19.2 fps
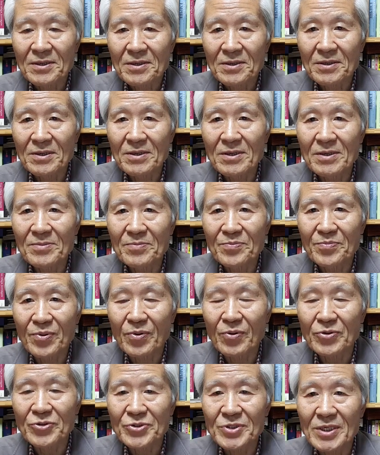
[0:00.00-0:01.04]
그
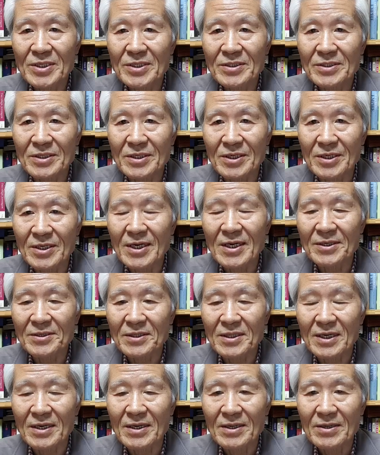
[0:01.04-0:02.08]
보고서에는 이의가
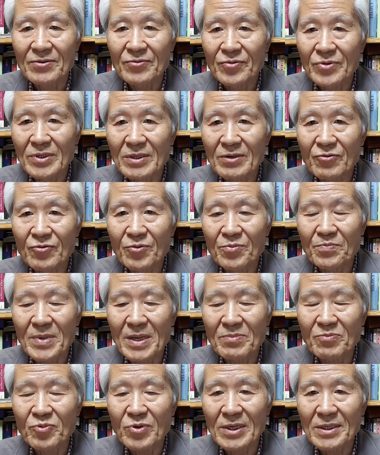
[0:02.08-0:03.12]
있다. 우리
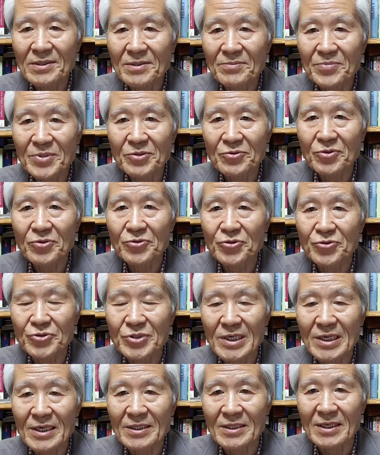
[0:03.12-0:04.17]
국방부가 별도로
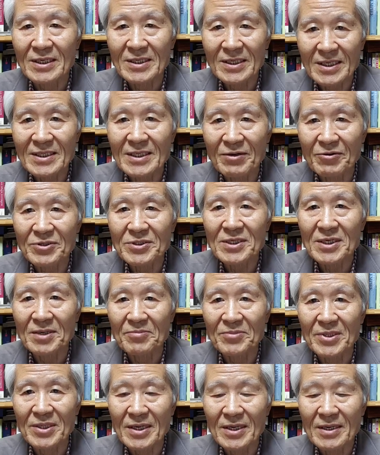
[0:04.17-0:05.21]
조사하겠다. 이렇게 나와서 야
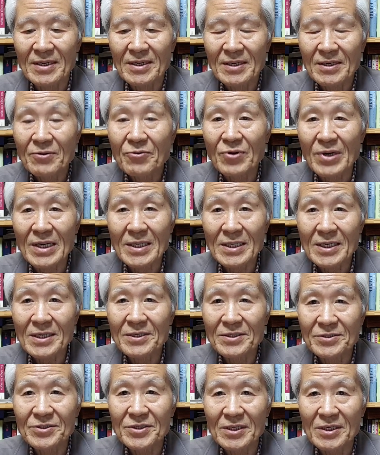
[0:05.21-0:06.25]
합니다. 과거에
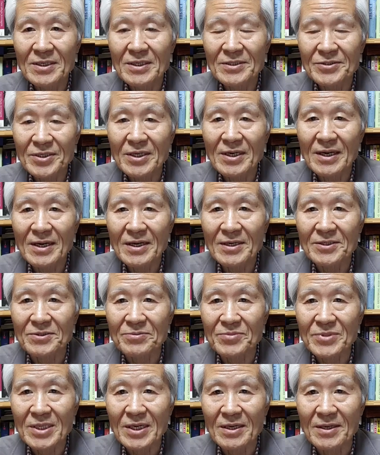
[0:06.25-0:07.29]
그런 전례가
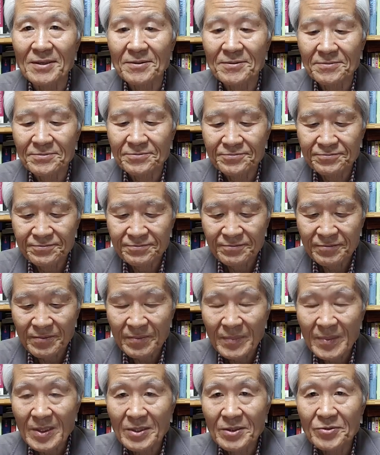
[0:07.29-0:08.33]
있습니다.
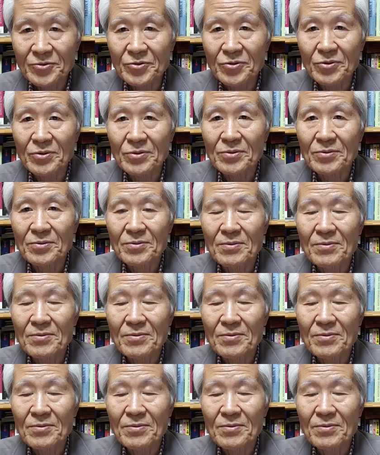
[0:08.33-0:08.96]
그것도